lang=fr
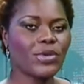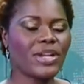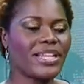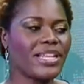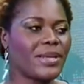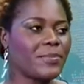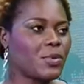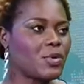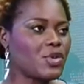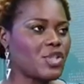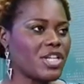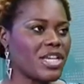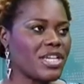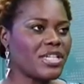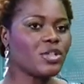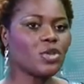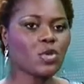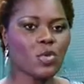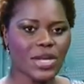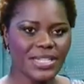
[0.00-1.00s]
l'année prochaine,
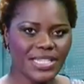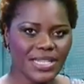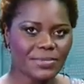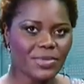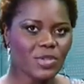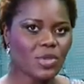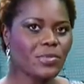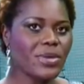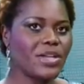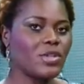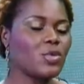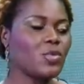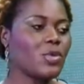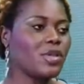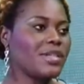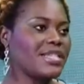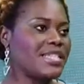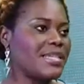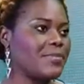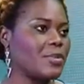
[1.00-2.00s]
troisième semaine du mois
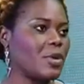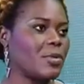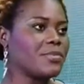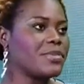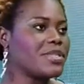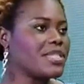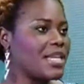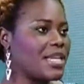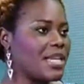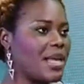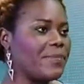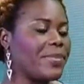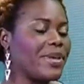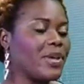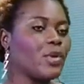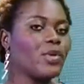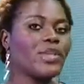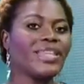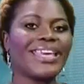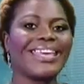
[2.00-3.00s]
de septembre. C'est la
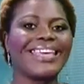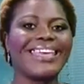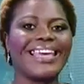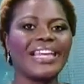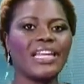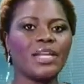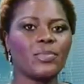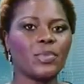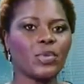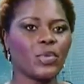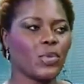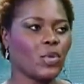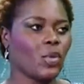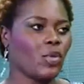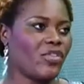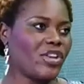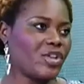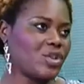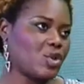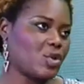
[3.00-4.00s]
période qui est calée pour Congo
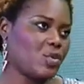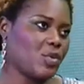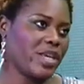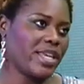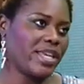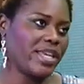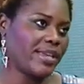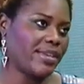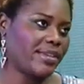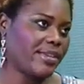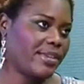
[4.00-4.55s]
Fashion Week.